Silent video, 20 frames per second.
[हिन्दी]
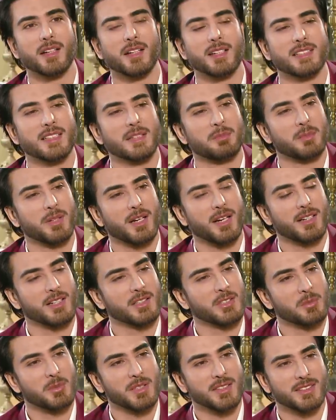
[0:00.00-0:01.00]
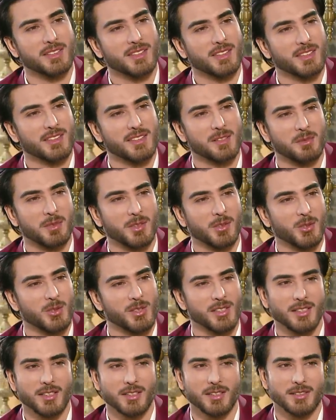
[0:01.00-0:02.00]
अच्छा पराठे तो मेरी ज़िंदगी से बिल्कुल
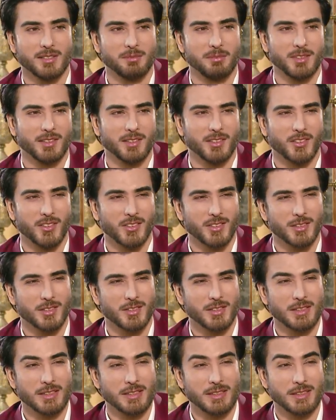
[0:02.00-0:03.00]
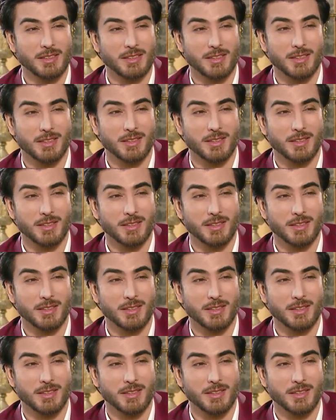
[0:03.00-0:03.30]
दूर चले गए जा